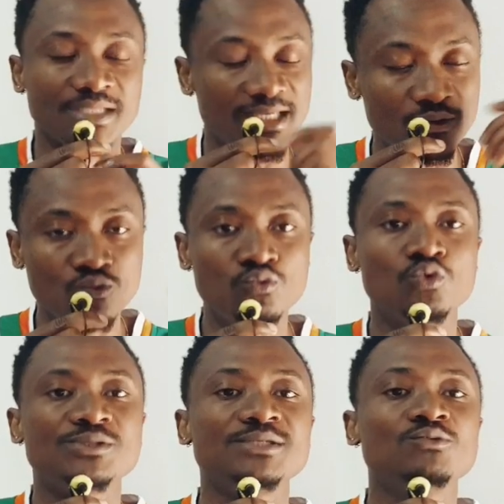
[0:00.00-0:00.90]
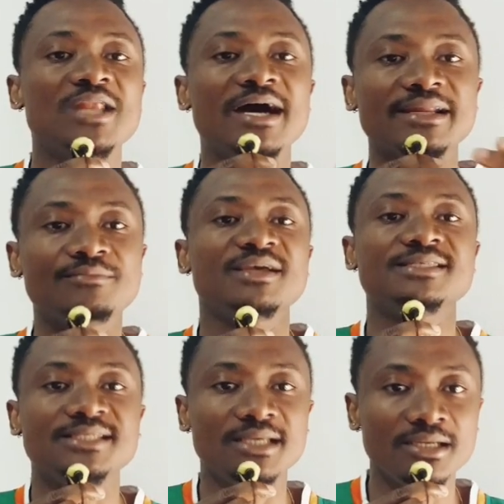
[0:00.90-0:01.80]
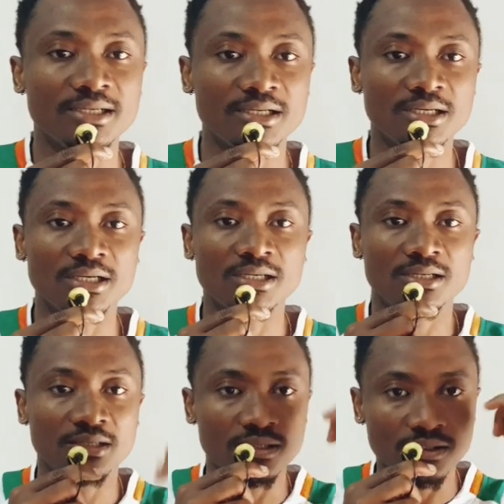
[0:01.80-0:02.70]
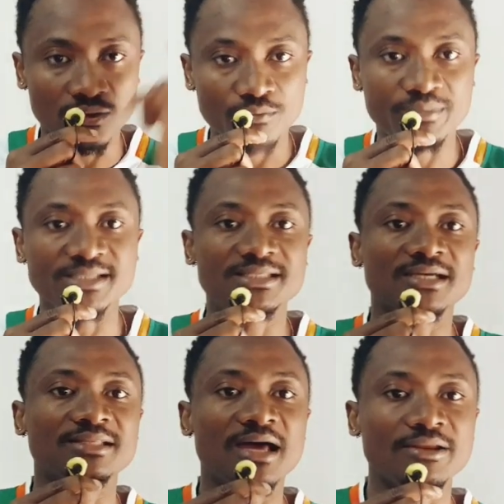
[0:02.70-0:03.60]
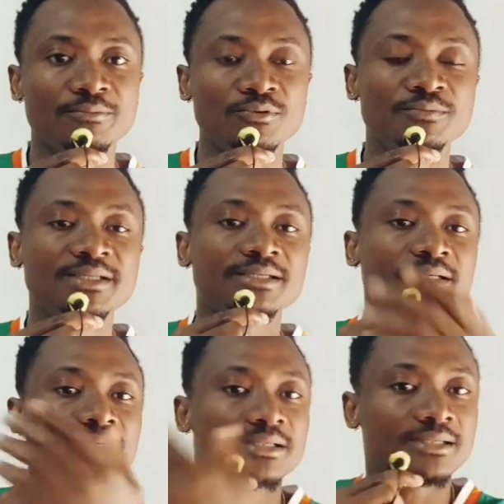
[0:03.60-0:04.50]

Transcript: Et où aussi où il a remercié le président de la République